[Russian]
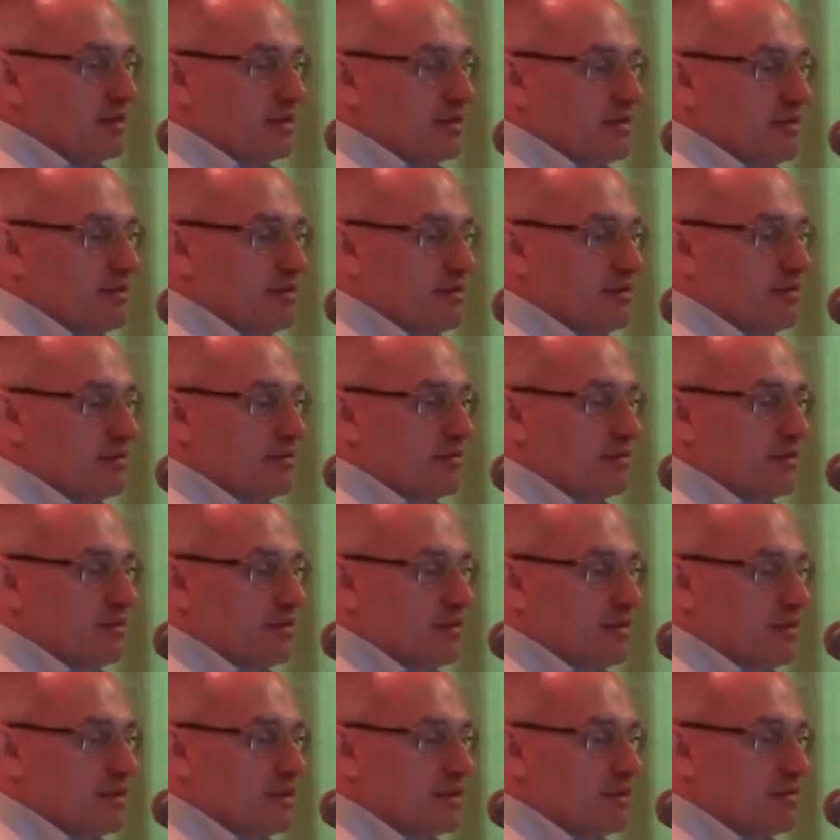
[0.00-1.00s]
есть
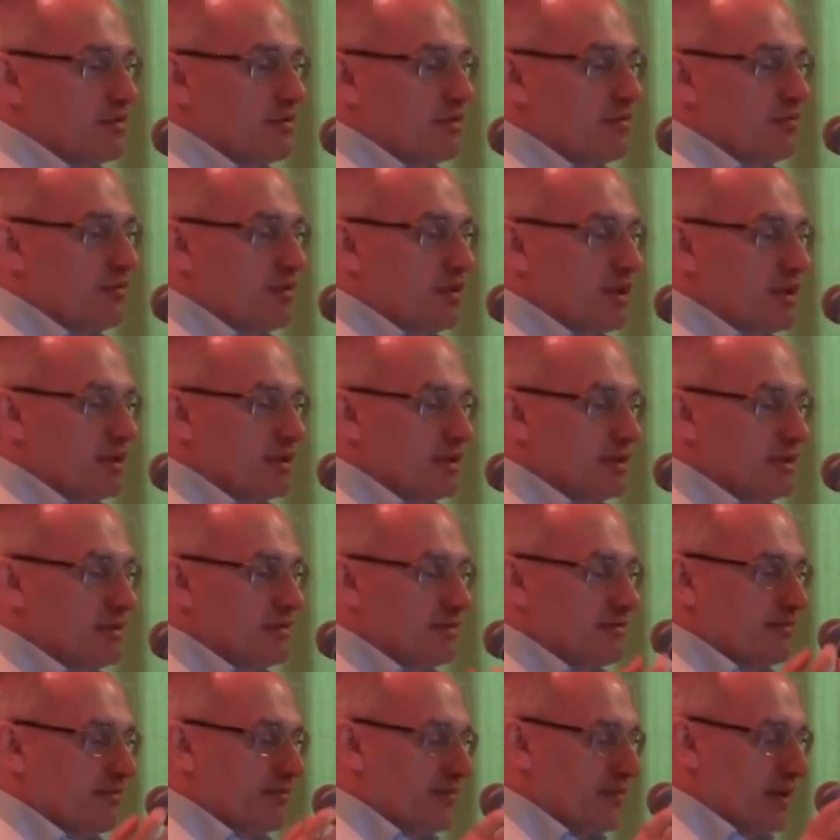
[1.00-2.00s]
то есть у него есть,
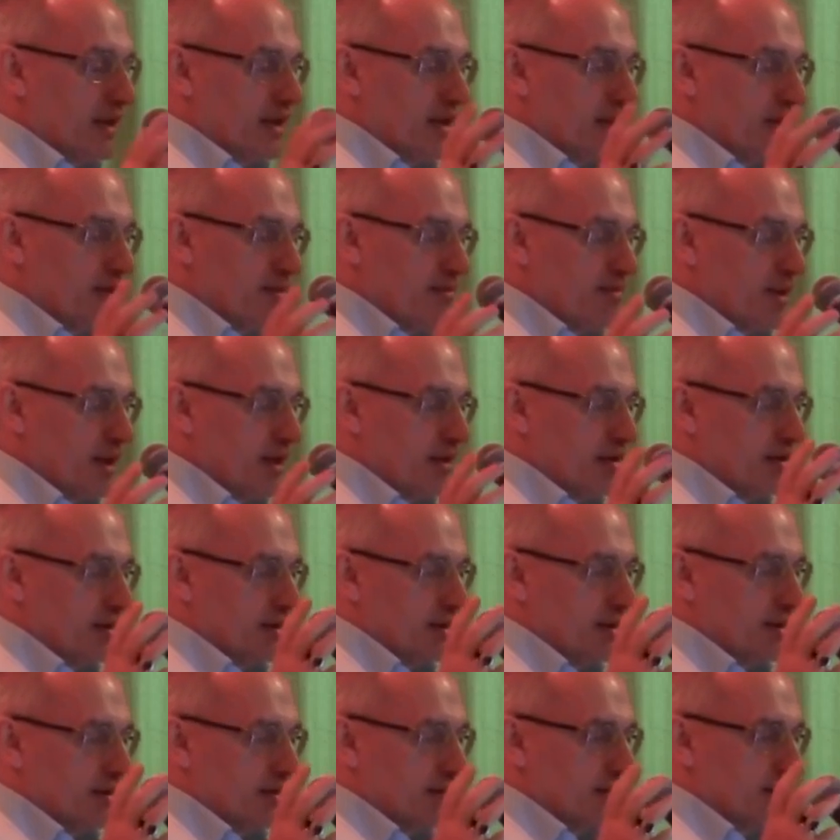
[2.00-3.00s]
вернее, неправильно
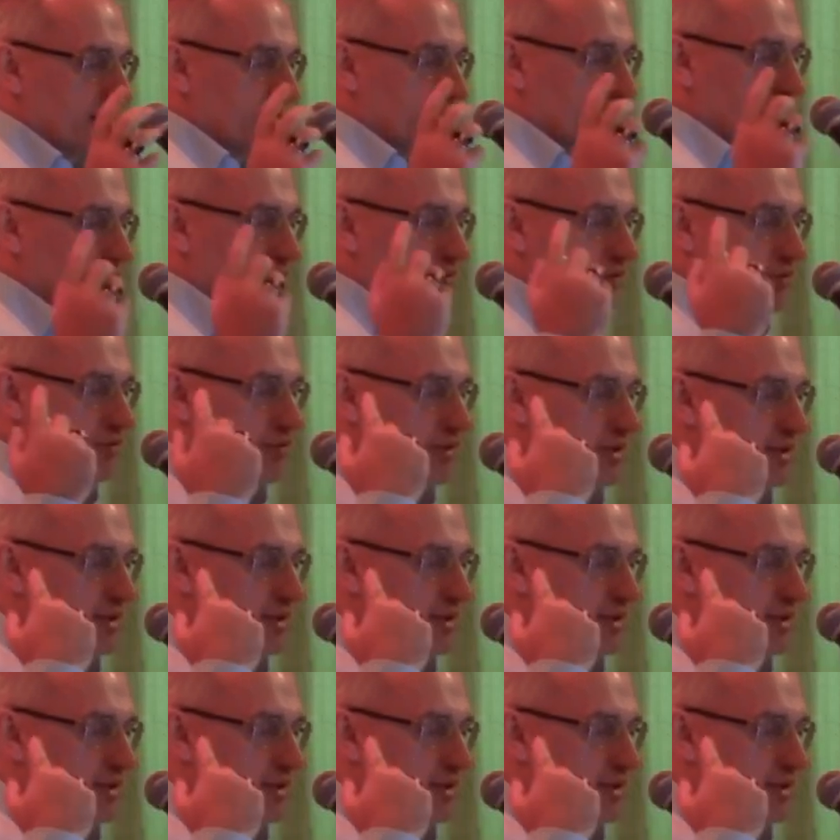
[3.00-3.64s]
сказал, у него